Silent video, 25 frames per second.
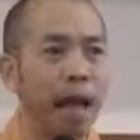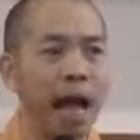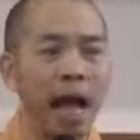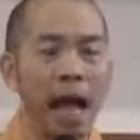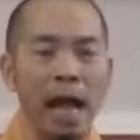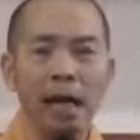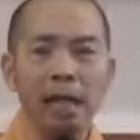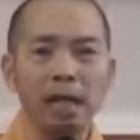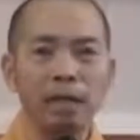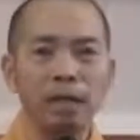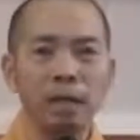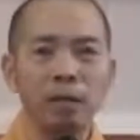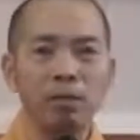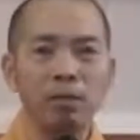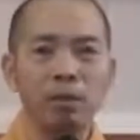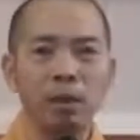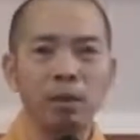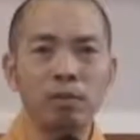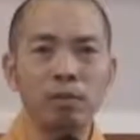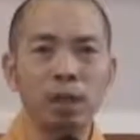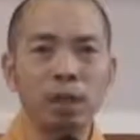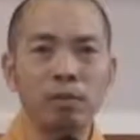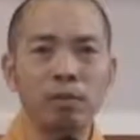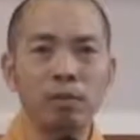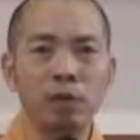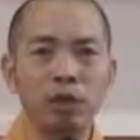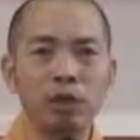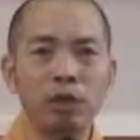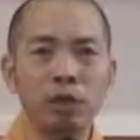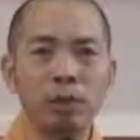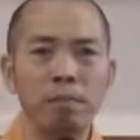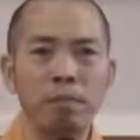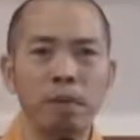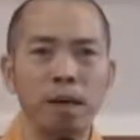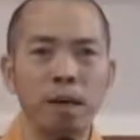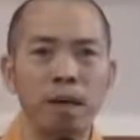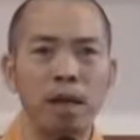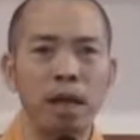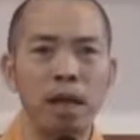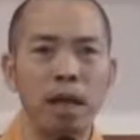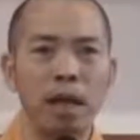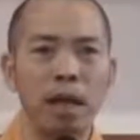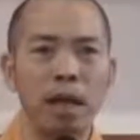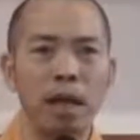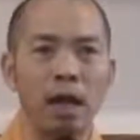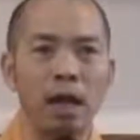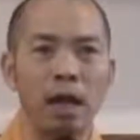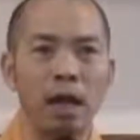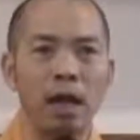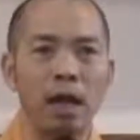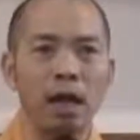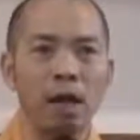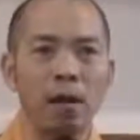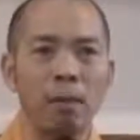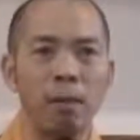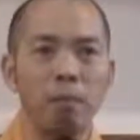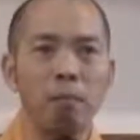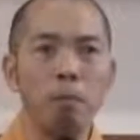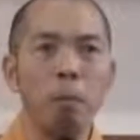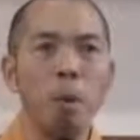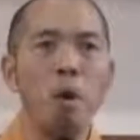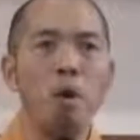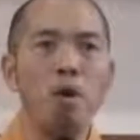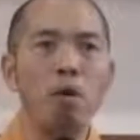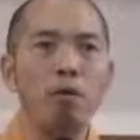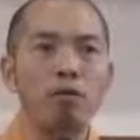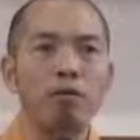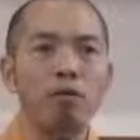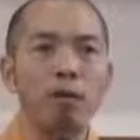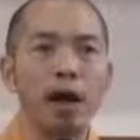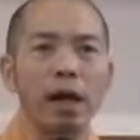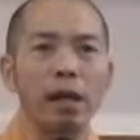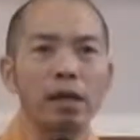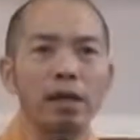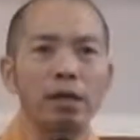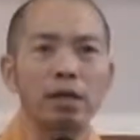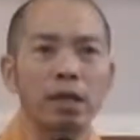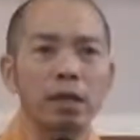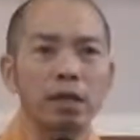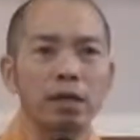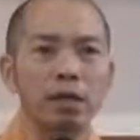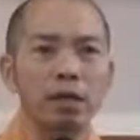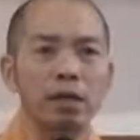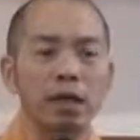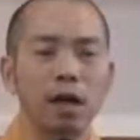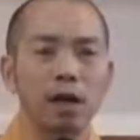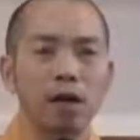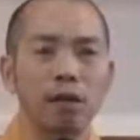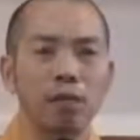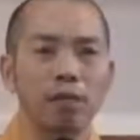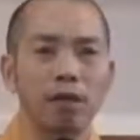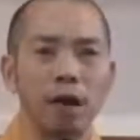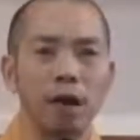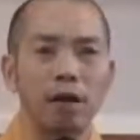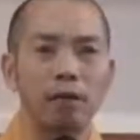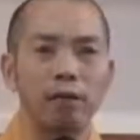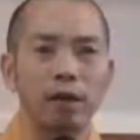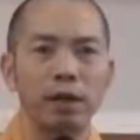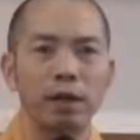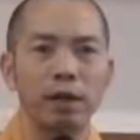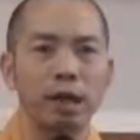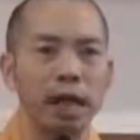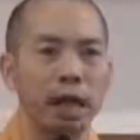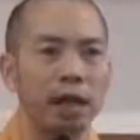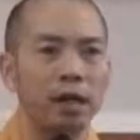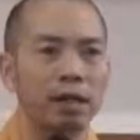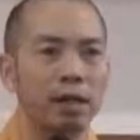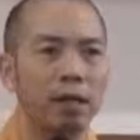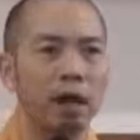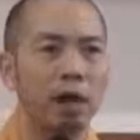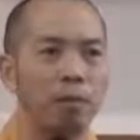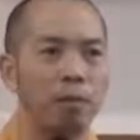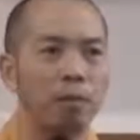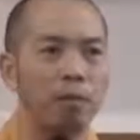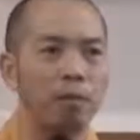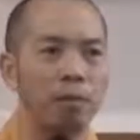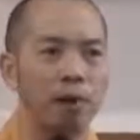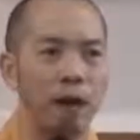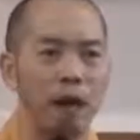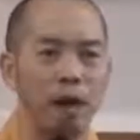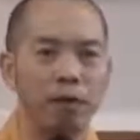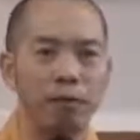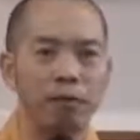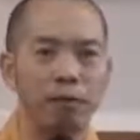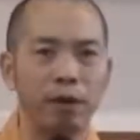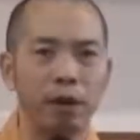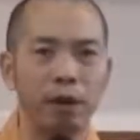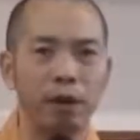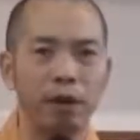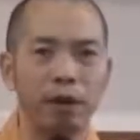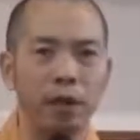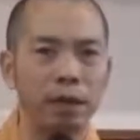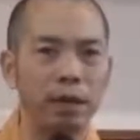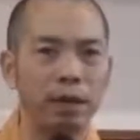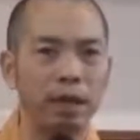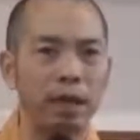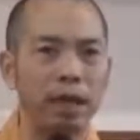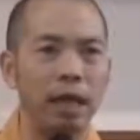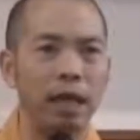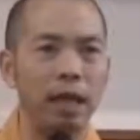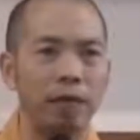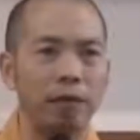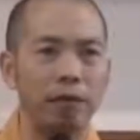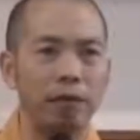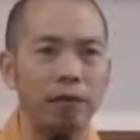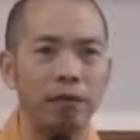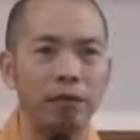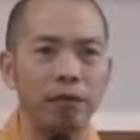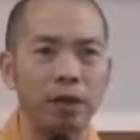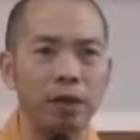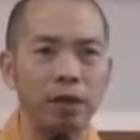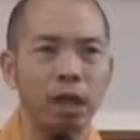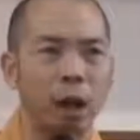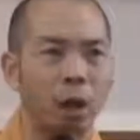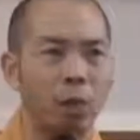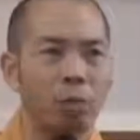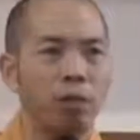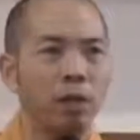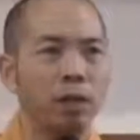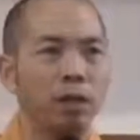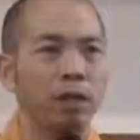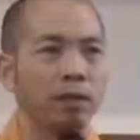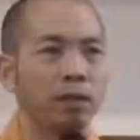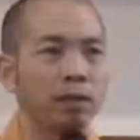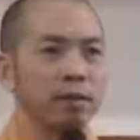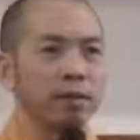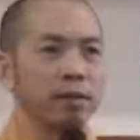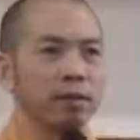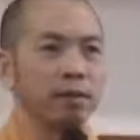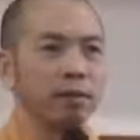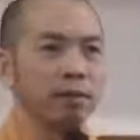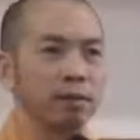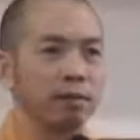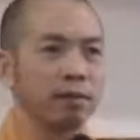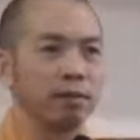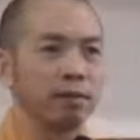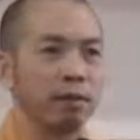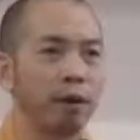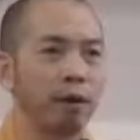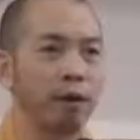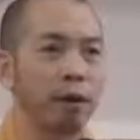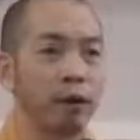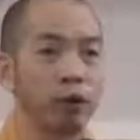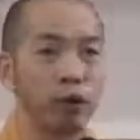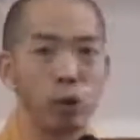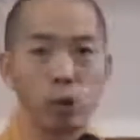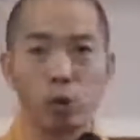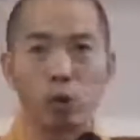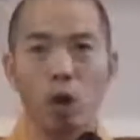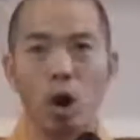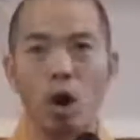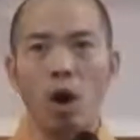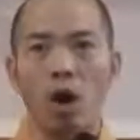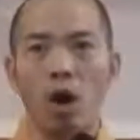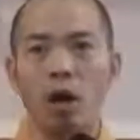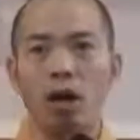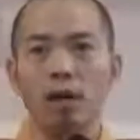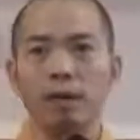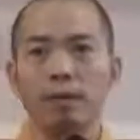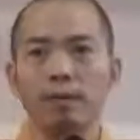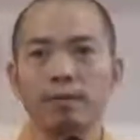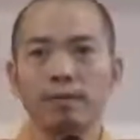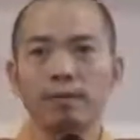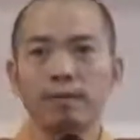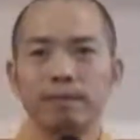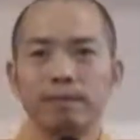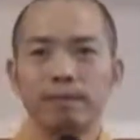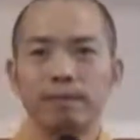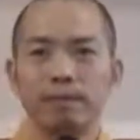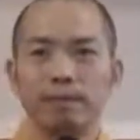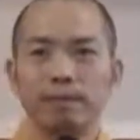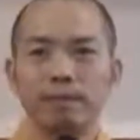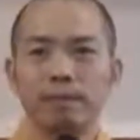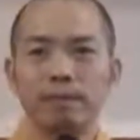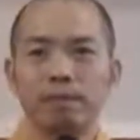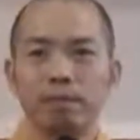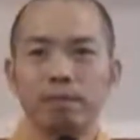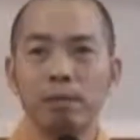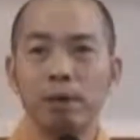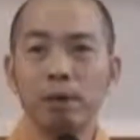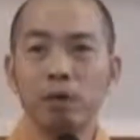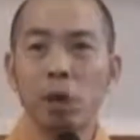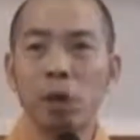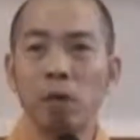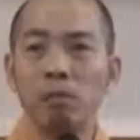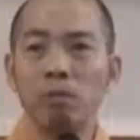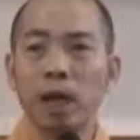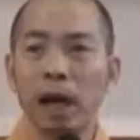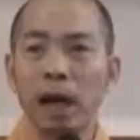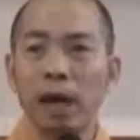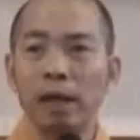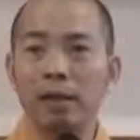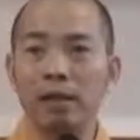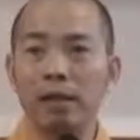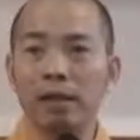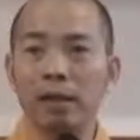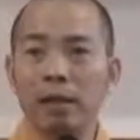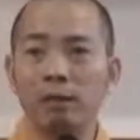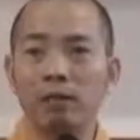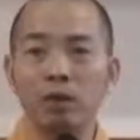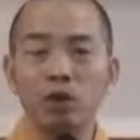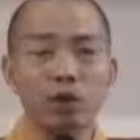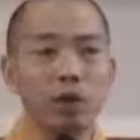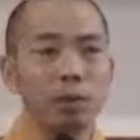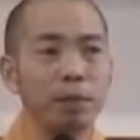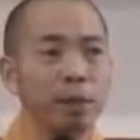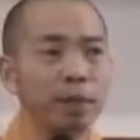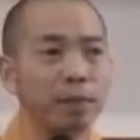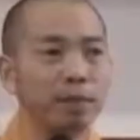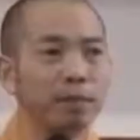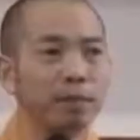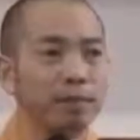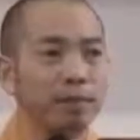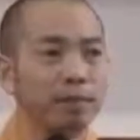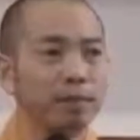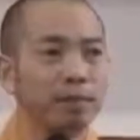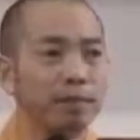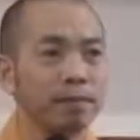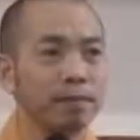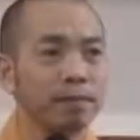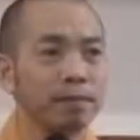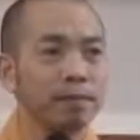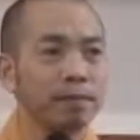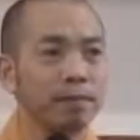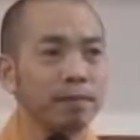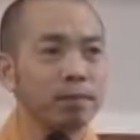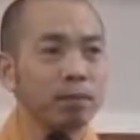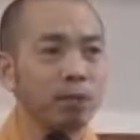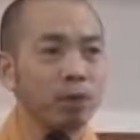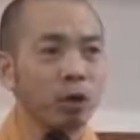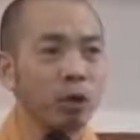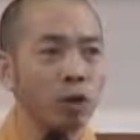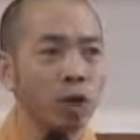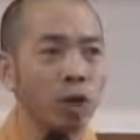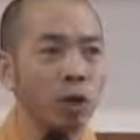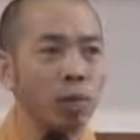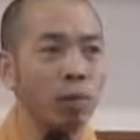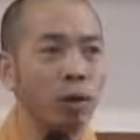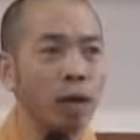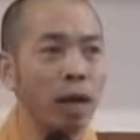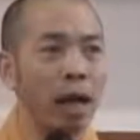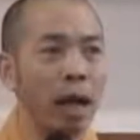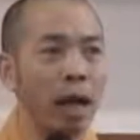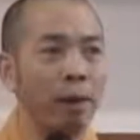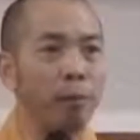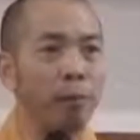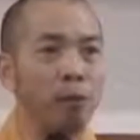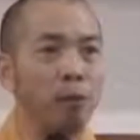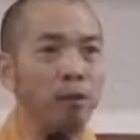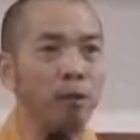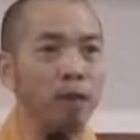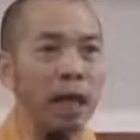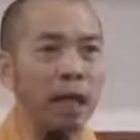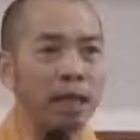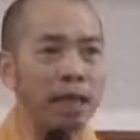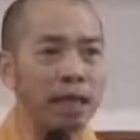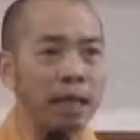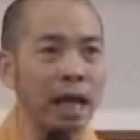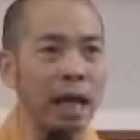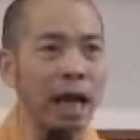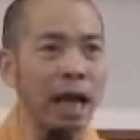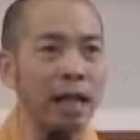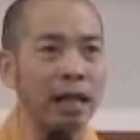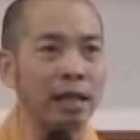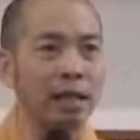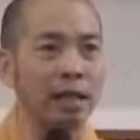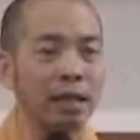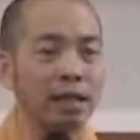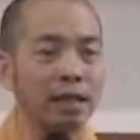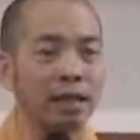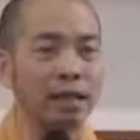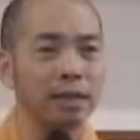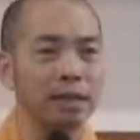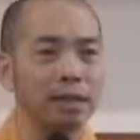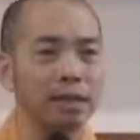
Ai sống trong thành phố Hồ Chí Minh là buộc phải tích cực và phải năng động và phải lanh lẹ và phải thông minh và phải chịu khó mới tồn tại được thành phố Hồ Chí Minh. Còn nếu mà ai muốn tàn tàn,